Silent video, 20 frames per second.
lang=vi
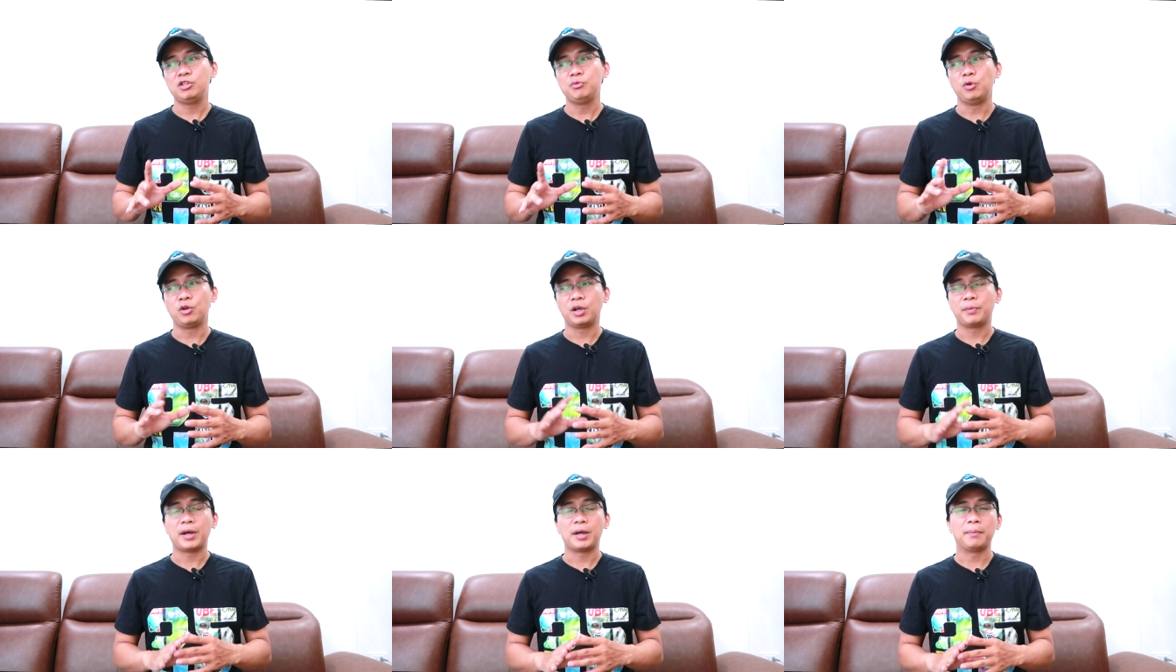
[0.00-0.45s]

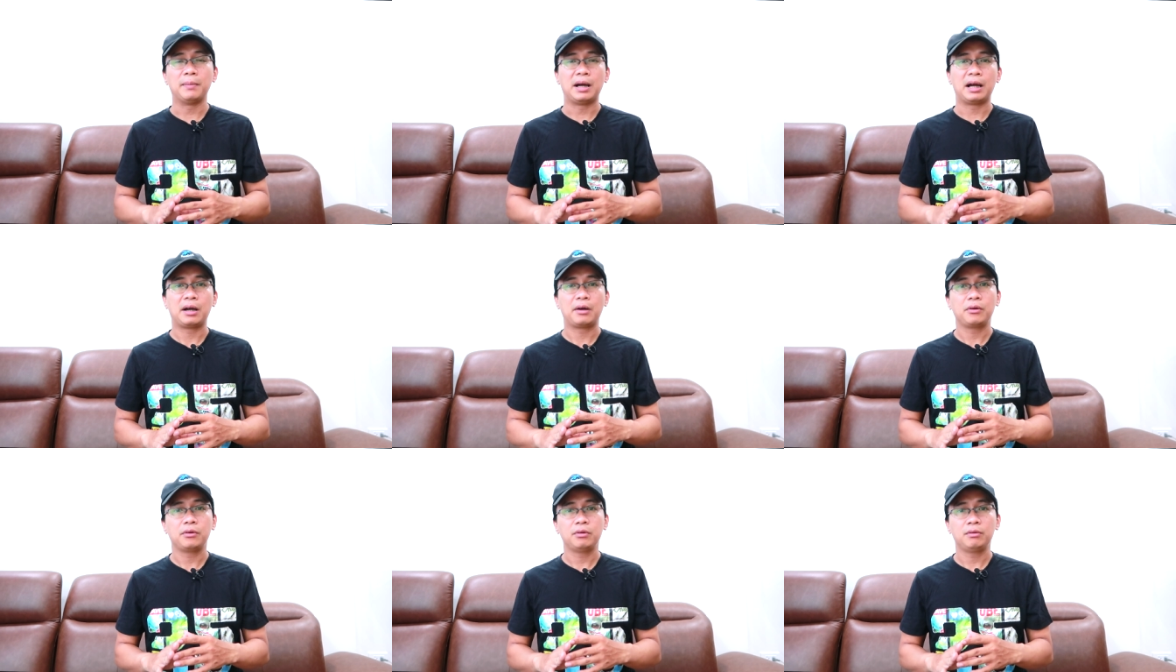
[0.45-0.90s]
theo như một cái
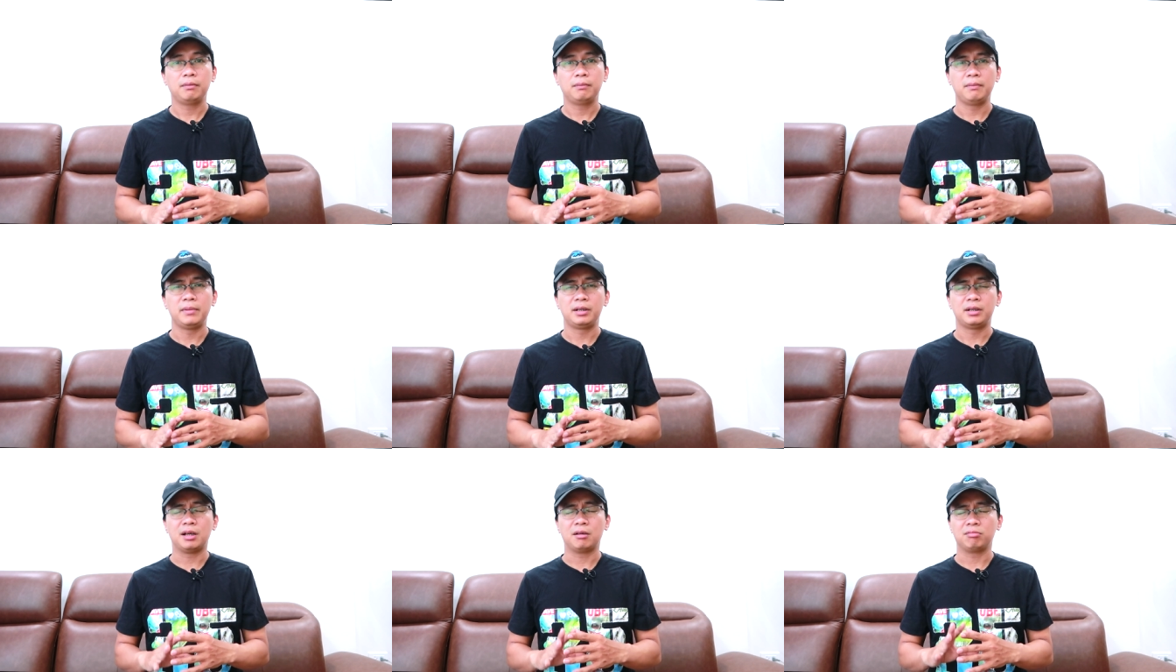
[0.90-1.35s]
bài
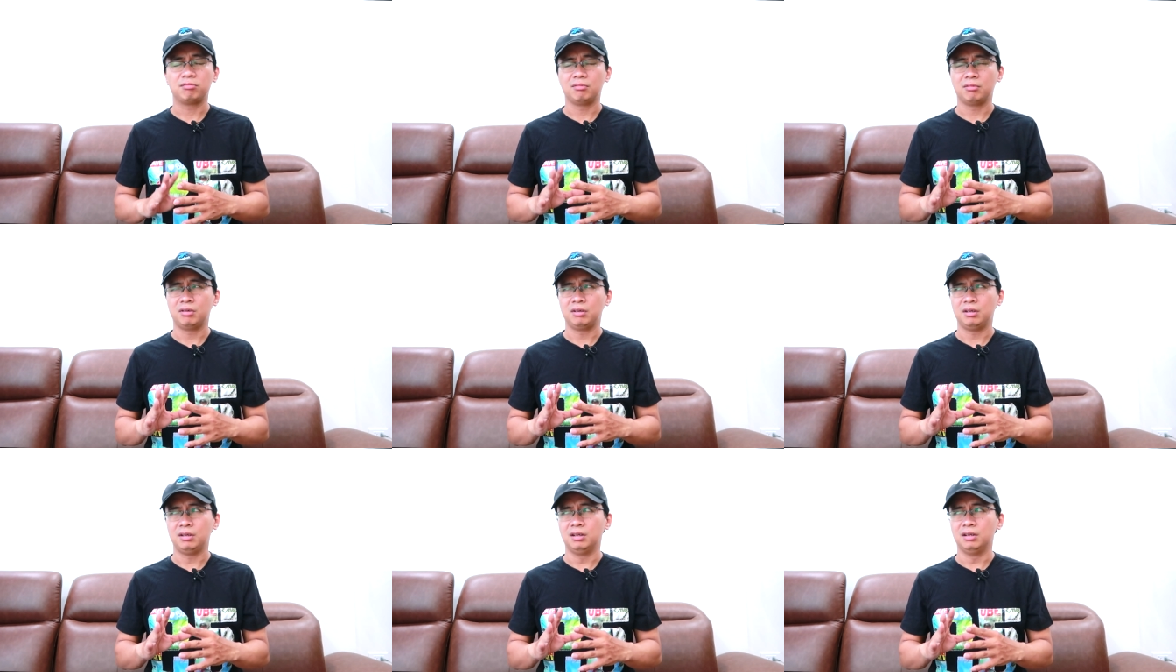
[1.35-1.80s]
báo mình
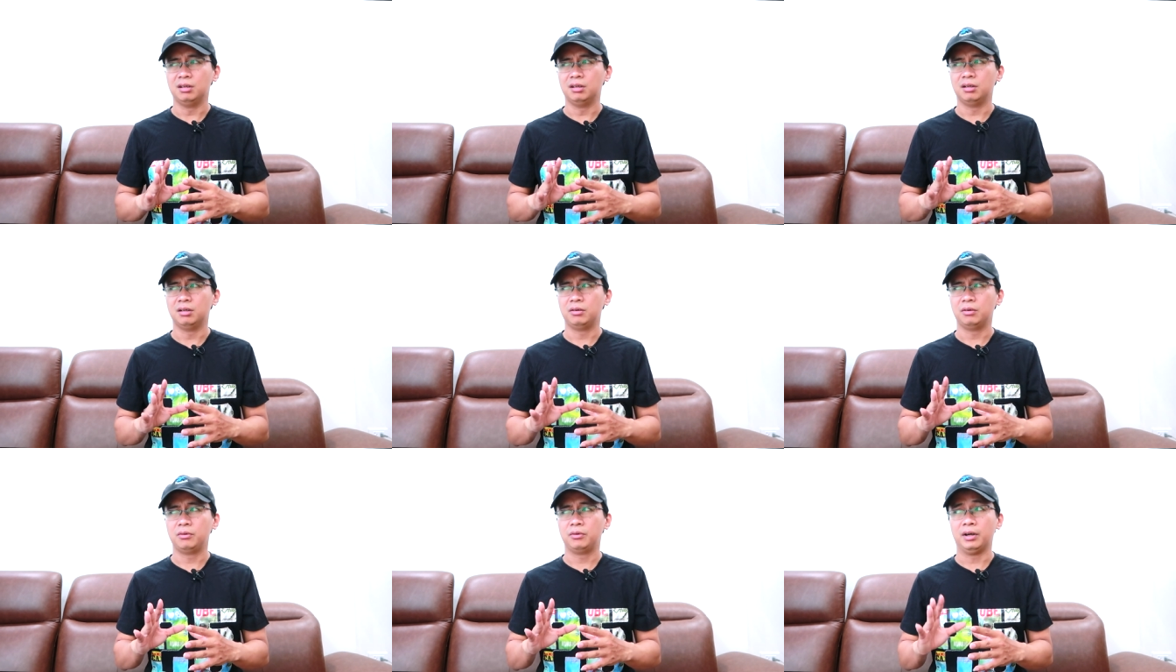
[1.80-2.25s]
đọc
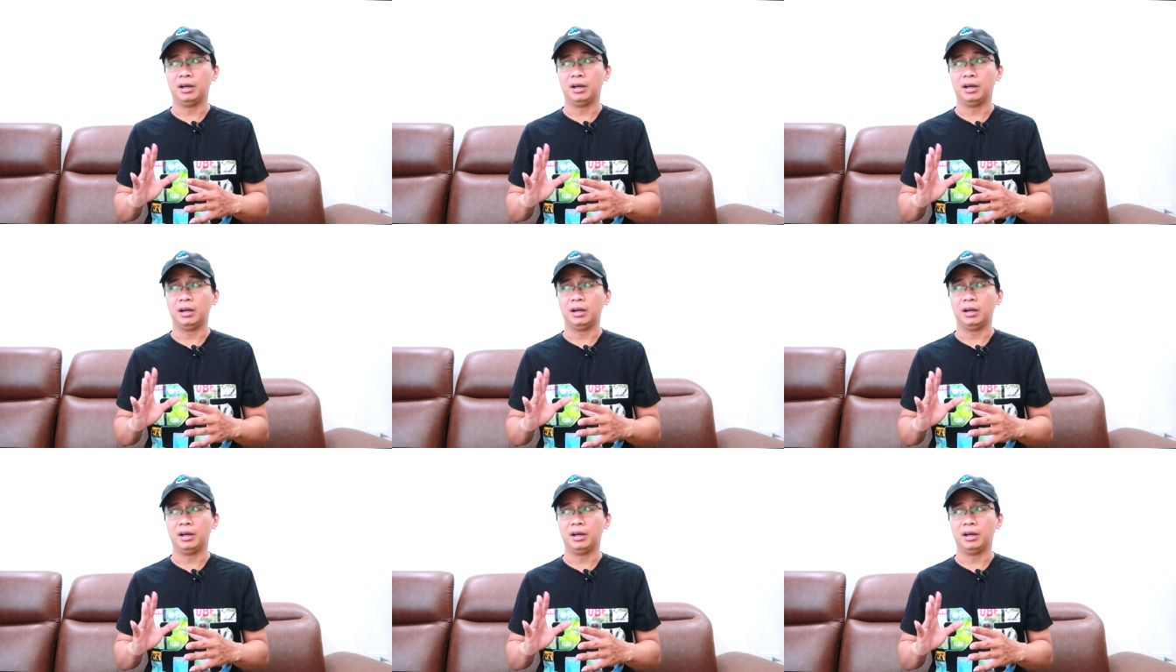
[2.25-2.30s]
uh,